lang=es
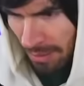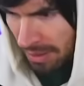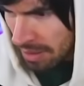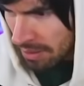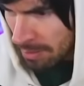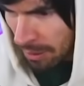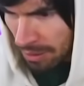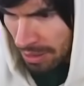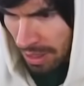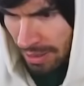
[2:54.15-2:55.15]
Me va a servir para
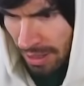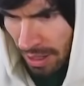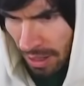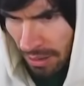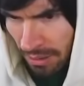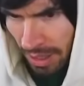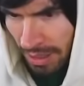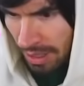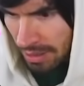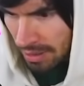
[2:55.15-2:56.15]
cuando esté a cerca de corta
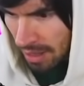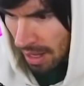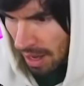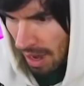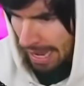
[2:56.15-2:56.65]
distancia.